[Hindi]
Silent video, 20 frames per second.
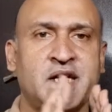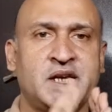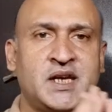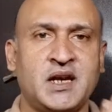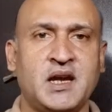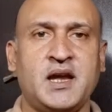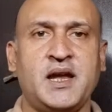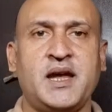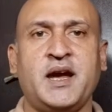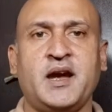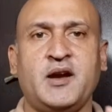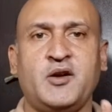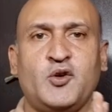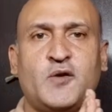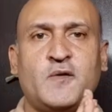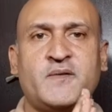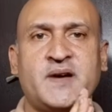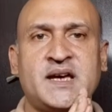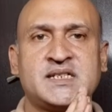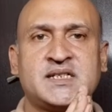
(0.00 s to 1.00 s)
इंग्लैंड
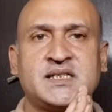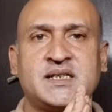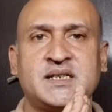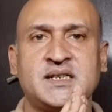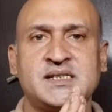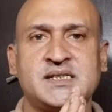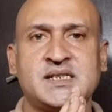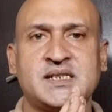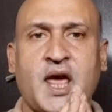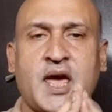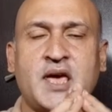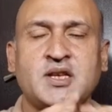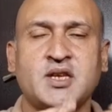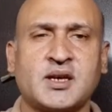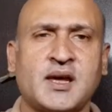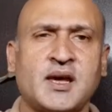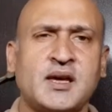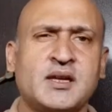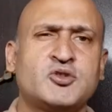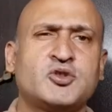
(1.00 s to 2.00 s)
और वेस्ट इंडीज़ टेस्ट
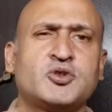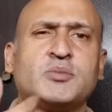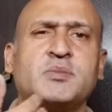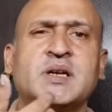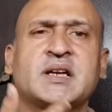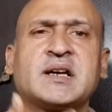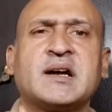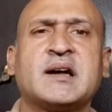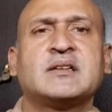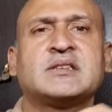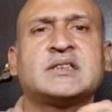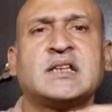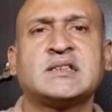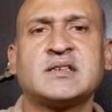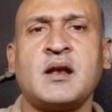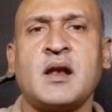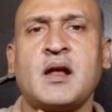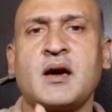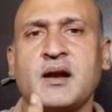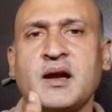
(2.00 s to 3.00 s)
के जो मेरे ख्याल से
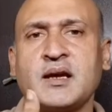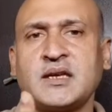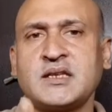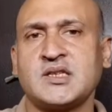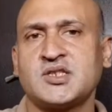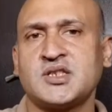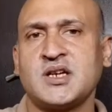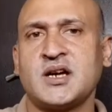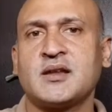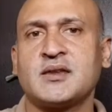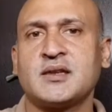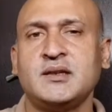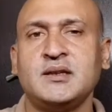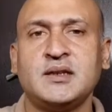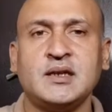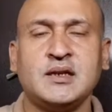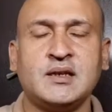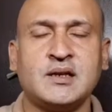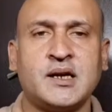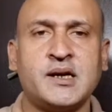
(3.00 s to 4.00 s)
ऐसा लग रहा है कि चार दिन
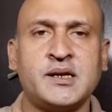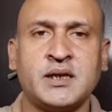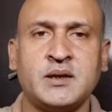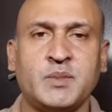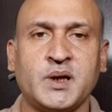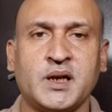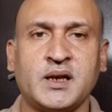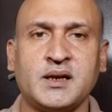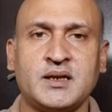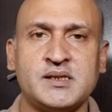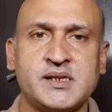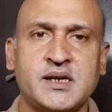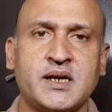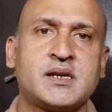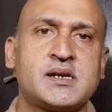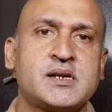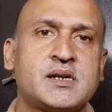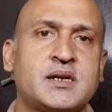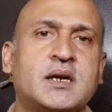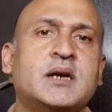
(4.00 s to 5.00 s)
की कहानी बनने जा
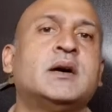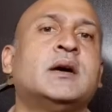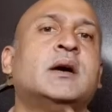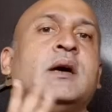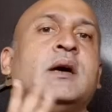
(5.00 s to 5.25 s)
रही है